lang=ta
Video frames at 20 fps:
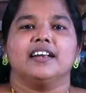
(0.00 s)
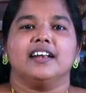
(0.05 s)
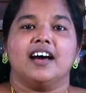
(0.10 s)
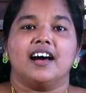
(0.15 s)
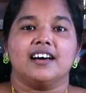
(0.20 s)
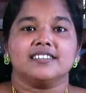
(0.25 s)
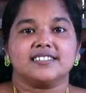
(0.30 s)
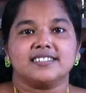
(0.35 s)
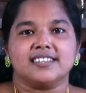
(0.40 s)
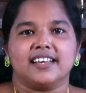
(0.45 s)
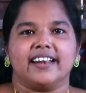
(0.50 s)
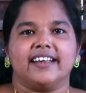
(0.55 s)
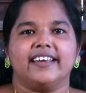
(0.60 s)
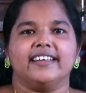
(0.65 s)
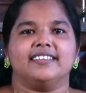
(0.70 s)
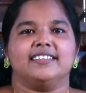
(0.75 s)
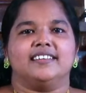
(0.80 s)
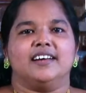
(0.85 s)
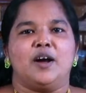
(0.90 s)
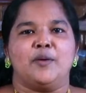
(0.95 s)

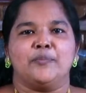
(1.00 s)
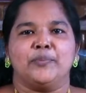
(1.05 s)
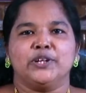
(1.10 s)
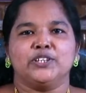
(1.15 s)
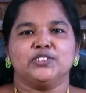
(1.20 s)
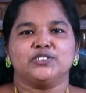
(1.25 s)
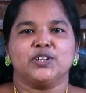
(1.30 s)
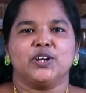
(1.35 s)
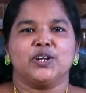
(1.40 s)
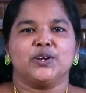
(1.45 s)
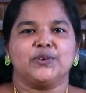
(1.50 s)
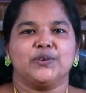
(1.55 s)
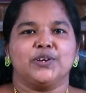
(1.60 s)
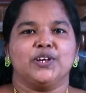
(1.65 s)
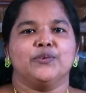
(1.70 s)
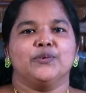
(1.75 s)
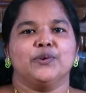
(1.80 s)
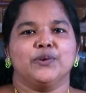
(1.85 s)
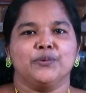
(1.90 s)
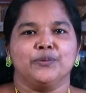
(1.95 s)
நாசரேத் அப்படின்னு
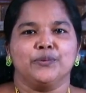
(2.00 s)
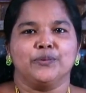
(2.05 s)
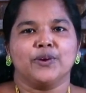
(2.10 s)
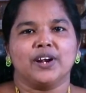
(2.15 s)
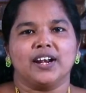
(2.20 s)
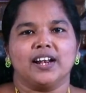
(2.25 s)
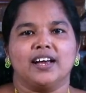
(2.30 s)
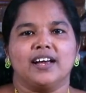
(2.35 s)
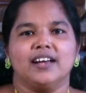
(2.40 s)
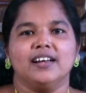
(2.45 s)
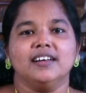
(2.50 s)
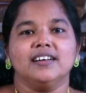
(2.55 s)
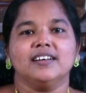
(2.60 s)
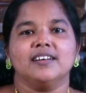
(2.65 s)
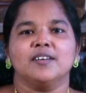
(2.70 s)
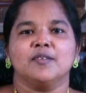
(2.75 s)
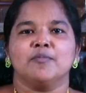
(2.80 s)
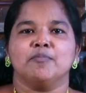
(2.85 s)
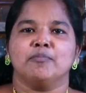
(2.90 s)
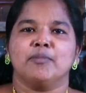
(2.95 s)
சொல்லக்கூடிய ஒரு ஊரில்
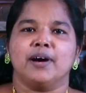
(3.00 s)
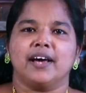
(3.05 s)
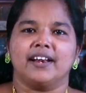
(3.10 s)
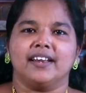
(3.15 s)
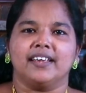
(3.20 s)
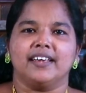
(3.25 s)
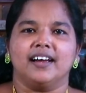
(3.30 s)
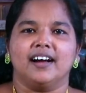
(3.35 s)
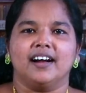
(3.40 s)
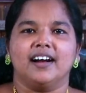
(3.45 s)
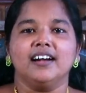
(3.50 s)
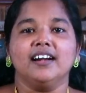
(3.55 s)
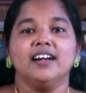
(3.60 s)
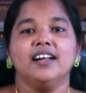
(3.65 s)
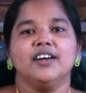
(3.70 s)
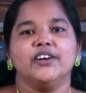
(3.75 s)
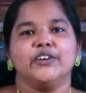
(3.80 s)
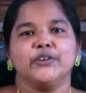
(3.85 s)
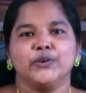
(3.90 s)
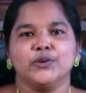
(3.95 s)
மரியாள்
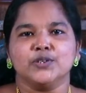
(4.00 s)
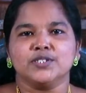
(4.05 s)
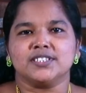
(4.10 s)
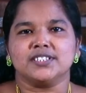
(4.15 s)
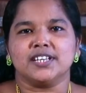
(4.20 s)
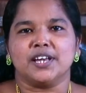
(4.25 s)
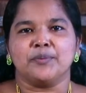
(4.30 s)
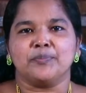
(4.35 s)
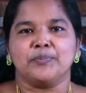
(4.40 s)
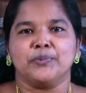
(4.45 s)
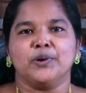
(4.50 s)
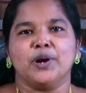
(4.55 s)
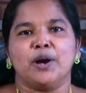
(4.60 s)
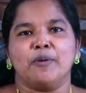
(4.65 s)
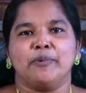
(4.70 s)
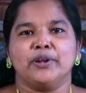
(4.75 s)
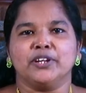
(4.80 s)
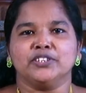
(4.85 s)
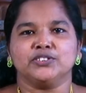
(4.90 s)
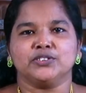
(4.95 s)
யோசேப்பு
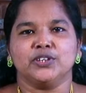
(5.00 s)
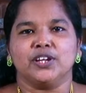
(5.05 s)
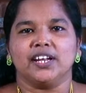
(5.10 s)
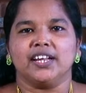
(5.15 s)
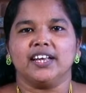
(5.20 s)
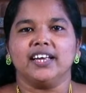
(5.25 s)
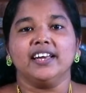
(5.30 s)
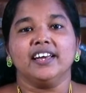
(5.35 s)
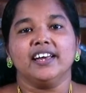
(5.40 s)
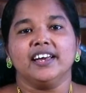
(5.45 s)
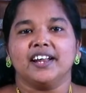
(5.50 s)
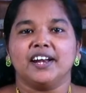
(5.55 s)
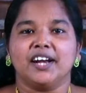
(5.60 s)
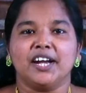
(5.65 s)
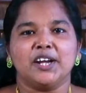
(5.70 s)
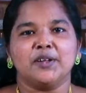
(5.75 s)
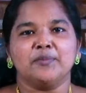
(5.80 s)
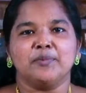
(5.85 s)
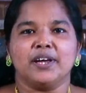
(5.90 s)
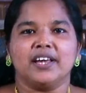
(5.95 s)
அப்படின்னு சொல்லி
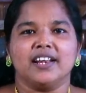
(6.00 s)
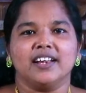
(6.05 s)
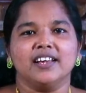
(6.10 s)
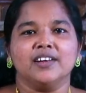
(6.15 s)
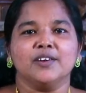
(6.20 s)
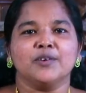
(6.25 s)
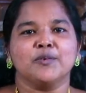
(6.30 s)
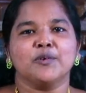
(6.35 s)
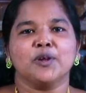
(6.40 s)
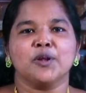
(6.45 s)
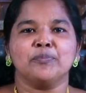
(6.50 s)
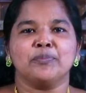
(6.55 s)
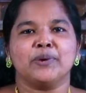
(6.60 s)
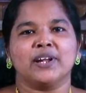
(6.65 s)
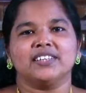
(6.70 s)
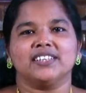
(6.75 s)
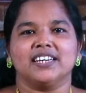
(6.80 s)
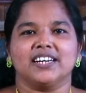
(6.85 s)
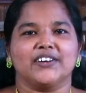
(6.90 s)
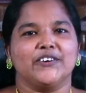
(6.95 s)
ரெண்டு பேர்
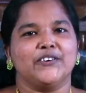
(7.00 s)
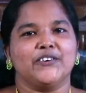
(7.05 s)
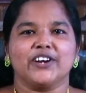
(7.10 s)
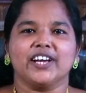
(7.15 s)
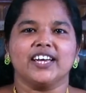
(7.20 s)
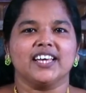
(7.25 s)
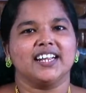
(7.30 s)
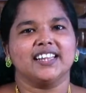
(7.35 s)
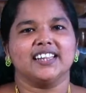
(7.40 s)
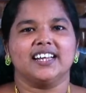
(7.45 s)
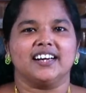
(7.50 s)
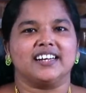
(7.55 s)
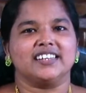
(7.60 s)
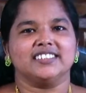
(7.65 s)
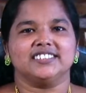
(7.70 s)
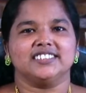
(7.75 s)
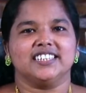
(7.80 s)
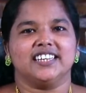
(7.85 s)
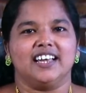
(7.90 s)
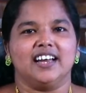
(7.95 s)
குறிப்பிடத்தக்கவங்க
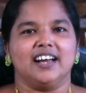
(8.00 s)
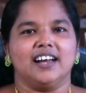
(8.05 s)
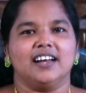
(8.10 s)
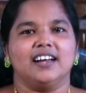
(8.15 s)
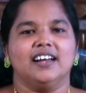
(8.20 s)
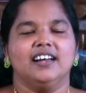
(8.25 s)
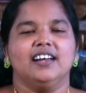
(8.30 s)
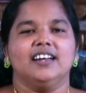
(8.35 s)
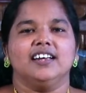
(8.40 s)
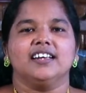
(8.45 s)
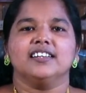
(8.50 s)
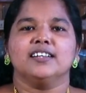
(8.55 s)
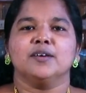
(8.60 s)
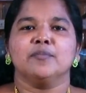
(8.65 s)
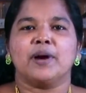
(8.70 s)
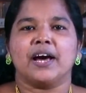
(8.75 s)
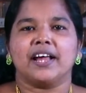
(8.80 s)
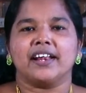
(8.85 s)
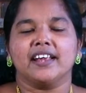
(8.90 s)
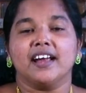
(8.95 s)
இருந்தாங்க சரியா இந்த
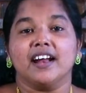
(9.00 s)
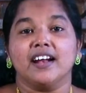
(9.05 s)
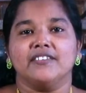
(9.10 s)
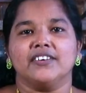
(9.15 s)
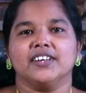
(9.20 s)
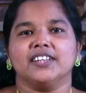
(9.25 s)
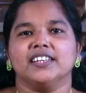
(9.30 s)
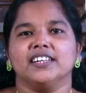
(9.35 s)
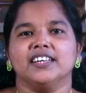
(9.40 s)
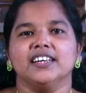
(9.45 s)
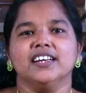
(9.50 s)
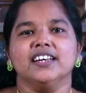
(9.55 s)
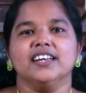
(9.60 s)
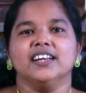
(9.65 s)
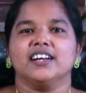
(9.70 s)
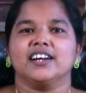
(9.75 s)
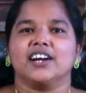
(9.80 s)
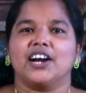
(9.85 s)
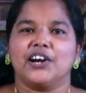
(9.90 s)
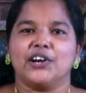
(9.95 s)
மரியாள் வந்து
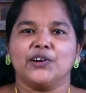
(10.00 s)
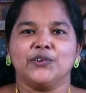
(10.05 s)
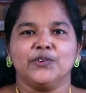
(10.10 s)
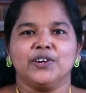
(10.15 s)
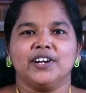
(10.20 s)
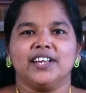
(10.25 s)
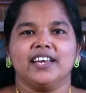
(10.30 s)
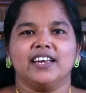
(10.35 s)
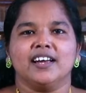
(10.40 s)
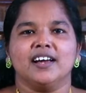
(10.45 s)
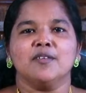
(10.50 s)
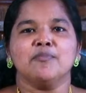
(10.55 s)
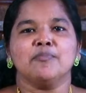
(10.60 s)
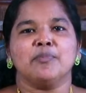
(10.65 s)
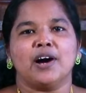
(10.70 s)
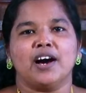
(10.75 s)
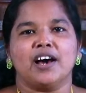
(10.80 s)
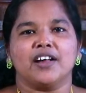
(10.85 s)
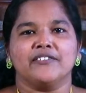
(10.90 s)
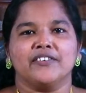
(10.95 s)
கடவுளுடைய
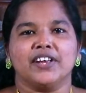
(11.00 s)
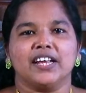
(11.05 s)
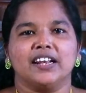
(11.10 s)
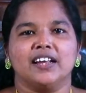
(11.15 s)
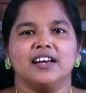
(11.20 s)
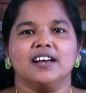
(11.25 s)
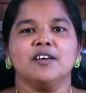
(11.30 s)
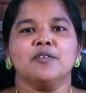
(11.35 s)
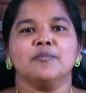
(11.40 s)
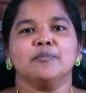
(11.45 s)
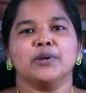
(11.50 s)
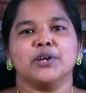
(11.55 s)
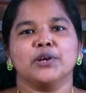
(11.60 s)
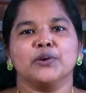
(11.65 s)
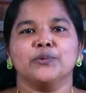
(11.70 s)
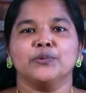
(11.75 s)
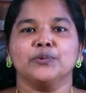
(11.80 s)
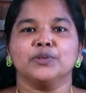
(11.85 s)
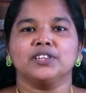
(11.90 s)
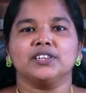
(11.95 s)
பார்வையில்
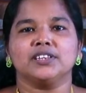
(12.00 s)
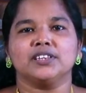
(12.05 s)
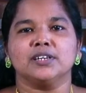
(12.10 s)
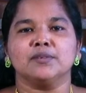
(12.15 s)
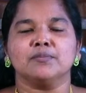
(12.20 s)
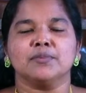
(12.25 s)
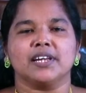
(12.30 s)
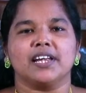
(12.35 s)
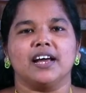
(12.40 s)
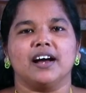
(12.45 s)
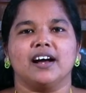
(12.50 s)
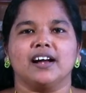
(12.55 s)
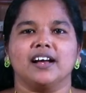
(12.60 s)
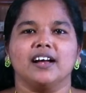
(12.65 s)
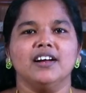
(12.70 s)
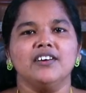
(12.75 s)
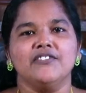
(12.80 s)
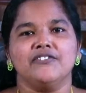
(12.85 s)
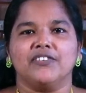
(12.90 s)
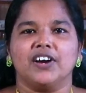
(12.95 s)
மிகவும்
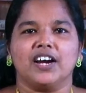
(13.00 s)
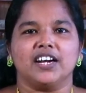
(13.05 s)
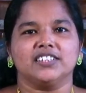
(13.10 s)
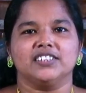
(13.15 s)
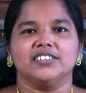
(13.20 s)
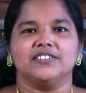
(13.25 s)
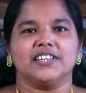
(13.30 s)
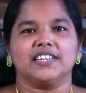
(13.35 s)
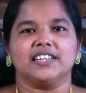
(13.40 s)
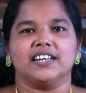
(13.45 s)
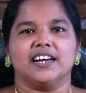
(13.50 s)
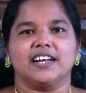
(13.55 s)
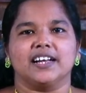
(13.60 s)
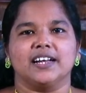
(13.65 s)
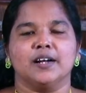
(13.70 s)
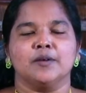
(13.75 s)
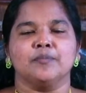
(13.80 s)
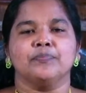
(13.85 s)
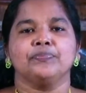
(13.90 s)
உத்தமையாக வாழ்ந்து வந்தாங்க